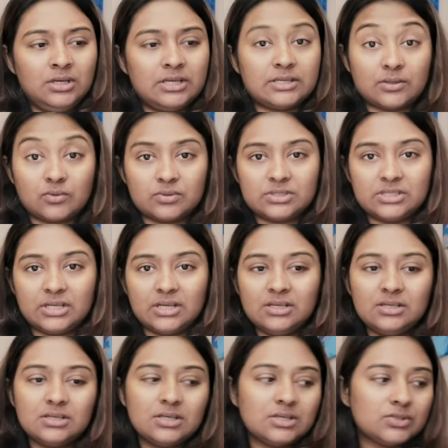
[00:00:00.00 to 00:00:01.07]
এটা করছি না
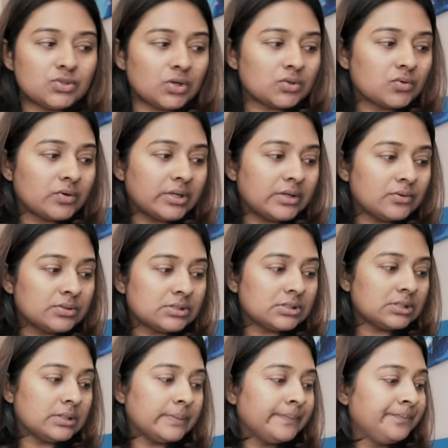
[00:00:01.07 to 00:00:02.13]
চট করে
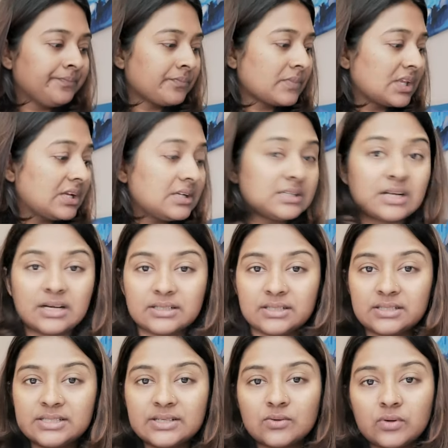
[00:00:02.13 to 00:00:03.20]
হচ্ছে ক্রেডিট কার্ডটা
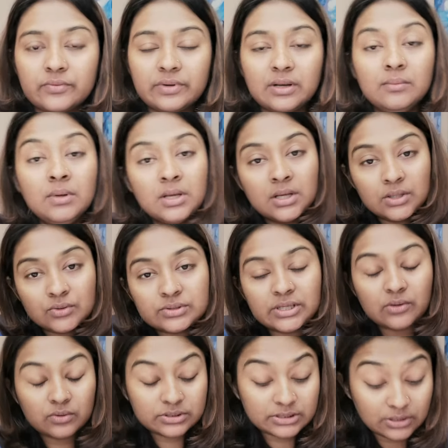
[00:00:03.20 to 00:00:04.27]
ঠিক করে ফেললাম তো যাই
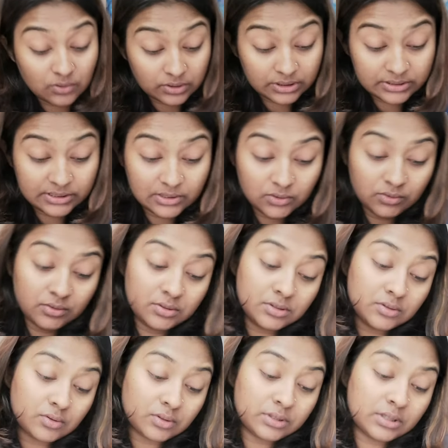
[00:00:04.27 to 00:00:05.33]
হোক যেটা কথা ছিল
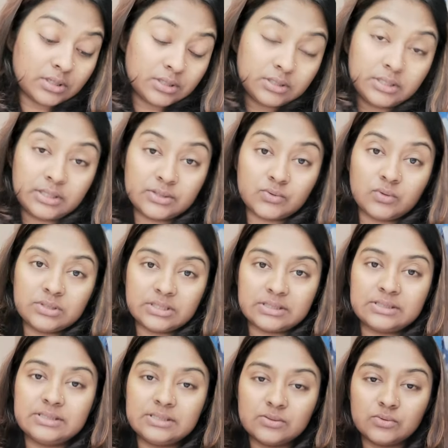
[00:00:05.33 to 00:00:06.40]
কথা থেকে চলে
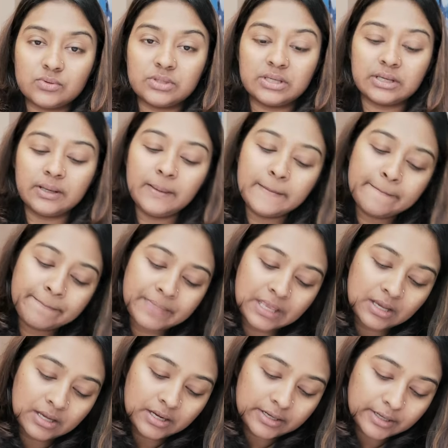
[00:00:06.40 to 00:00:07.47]
যাচ্ছি অন্যদিকে
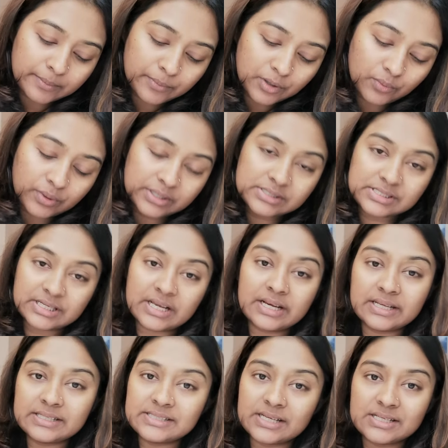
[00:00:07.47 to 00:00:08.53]
নাম্বার ওয়ান
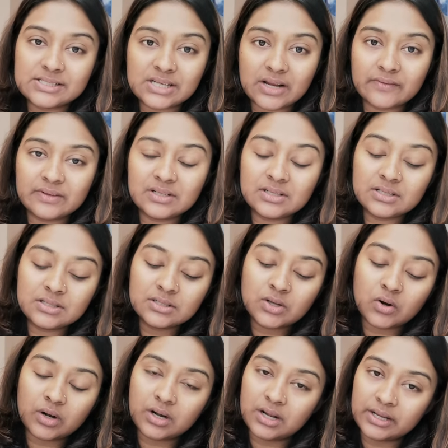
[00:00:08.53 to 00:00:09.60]
যেখানেই যান ট্রাভেল
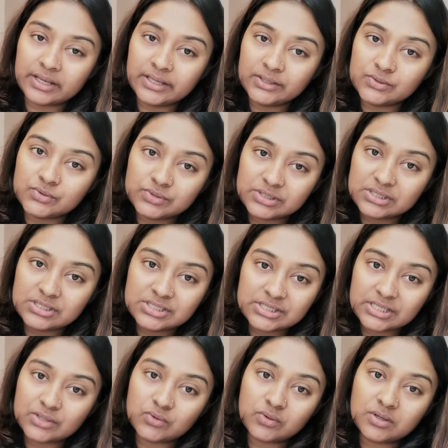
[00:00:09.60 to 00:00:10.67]
করার আগে কিছু জিনিস
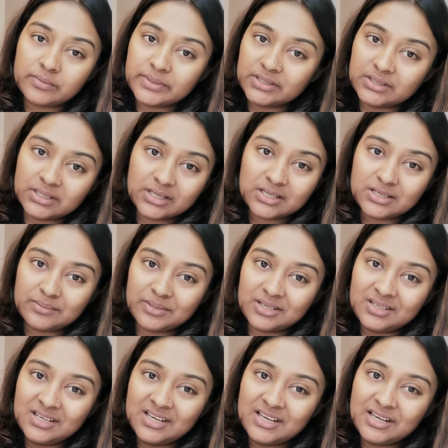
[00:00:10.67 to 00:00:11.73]
চেক করে নেবেন দেখে নেবেন
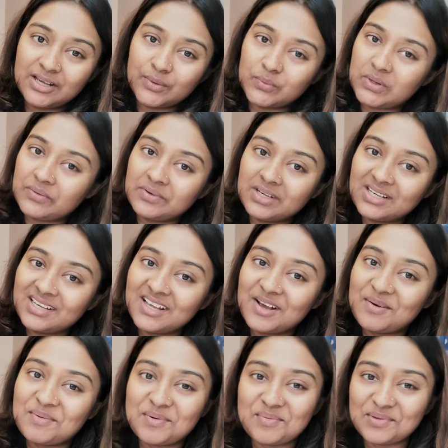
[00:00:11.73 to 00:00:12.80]
এবং ডেফিনেটলি
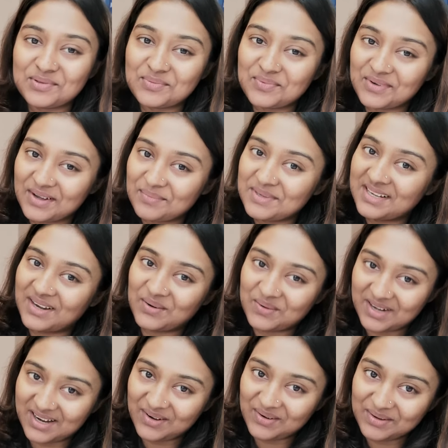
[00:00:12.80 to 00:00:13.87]
আমার মতো বোকামি কারো
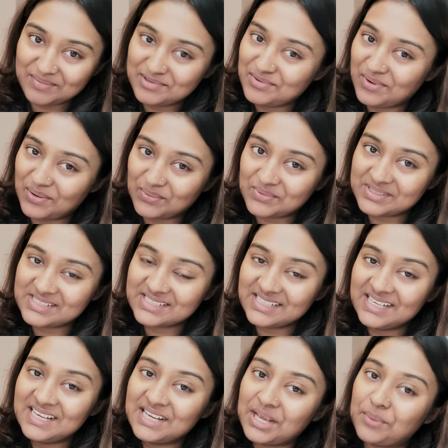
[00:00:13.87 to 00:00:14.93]
না হয় আমি দোয়া করছি
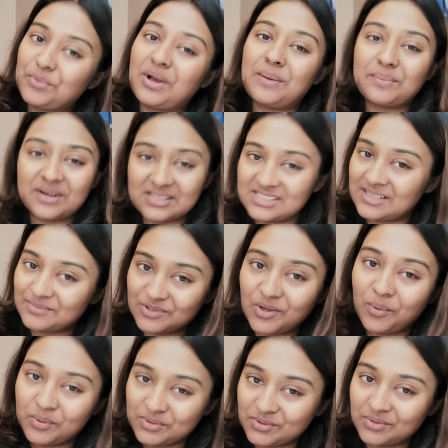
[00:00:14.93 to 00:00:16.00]
এবং আপনারা
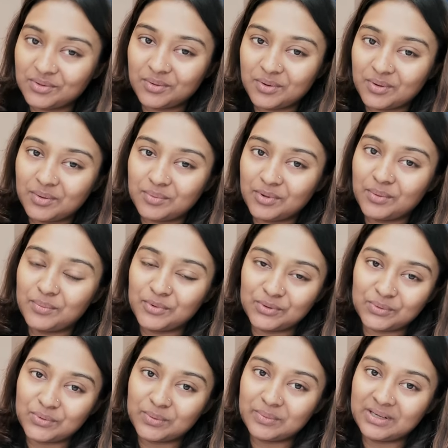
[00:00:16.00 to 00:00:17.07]
সাবধানতা অবলম্বন
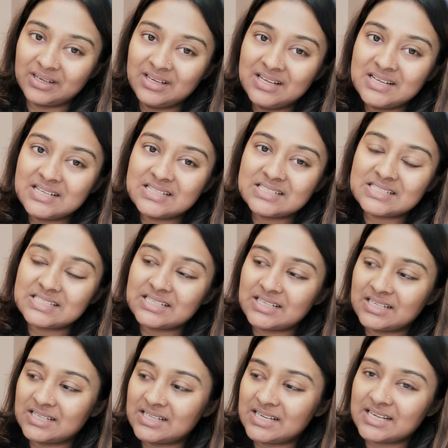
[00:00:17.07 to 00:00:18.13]
করবেন যে
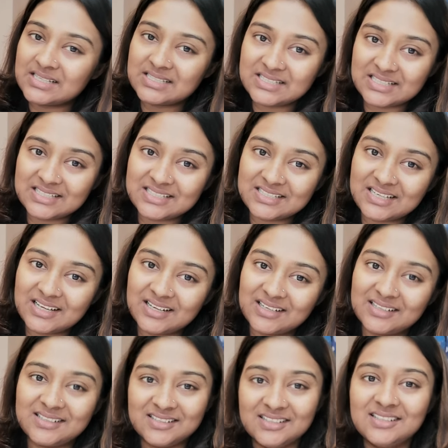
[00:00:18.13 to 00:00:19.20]
এয়ার টিকিটটা
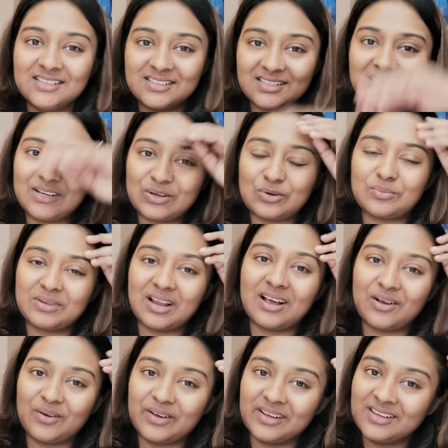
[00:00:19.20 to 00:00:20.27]
এরকম না
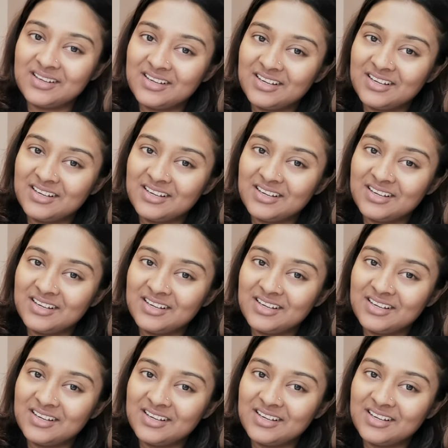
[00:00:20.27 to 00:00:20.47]
হয়